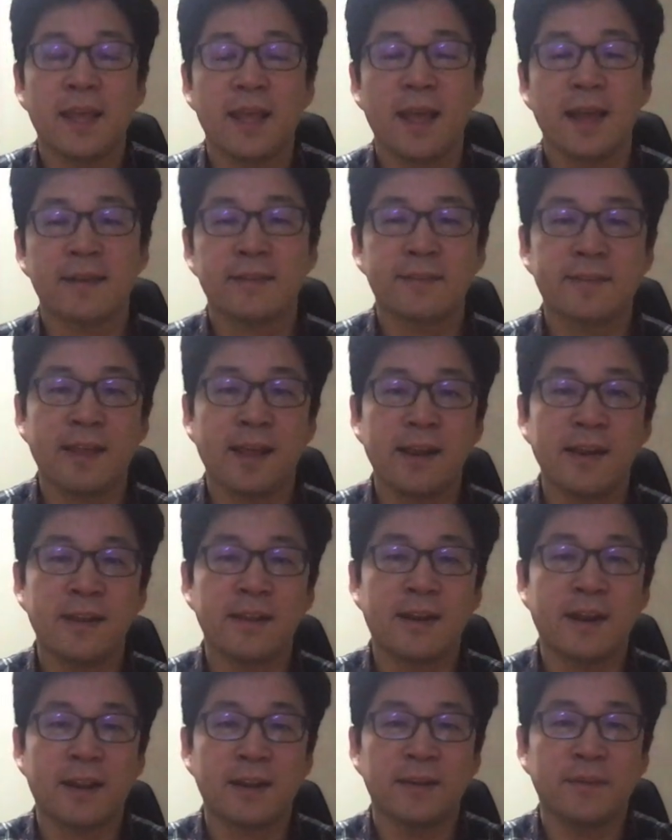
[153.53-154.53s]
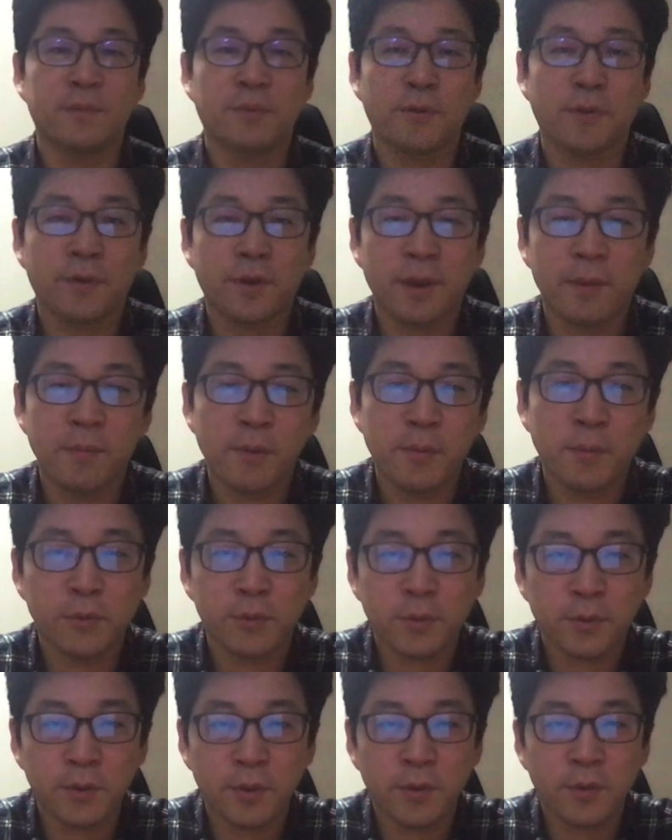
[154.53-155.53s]
엑셀이라는 프로그램을
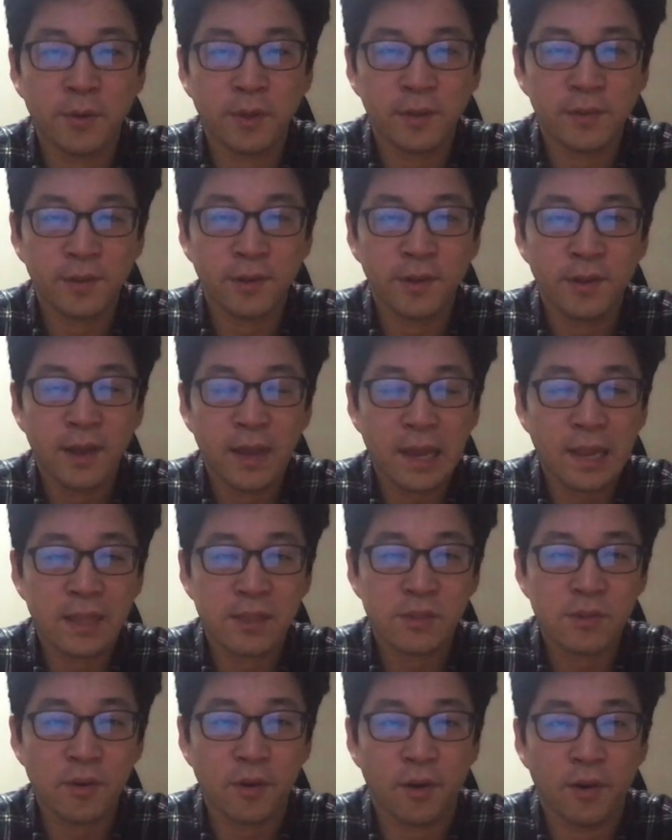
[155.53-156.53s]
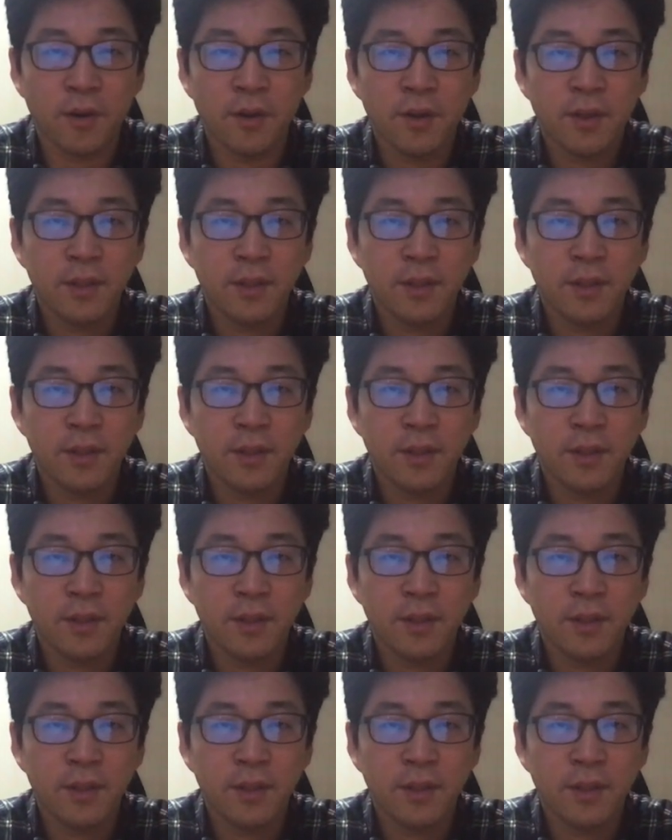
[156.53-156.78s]
보통 이용해서 하겠죠.